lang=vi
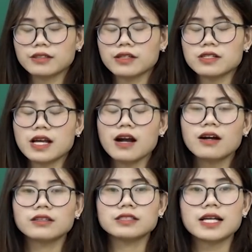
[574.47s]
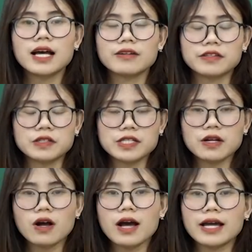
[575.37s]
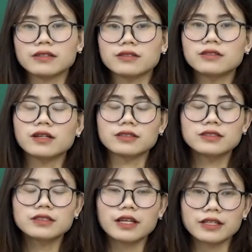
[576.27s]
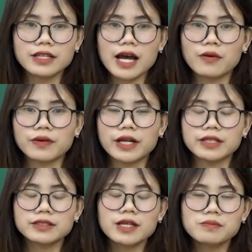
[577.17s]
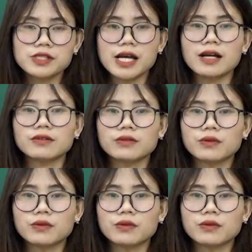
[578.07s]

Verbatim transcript: nó sẽ gợi ra là nó sẽ có ảnh hưởng như thế nào đến tâm trạng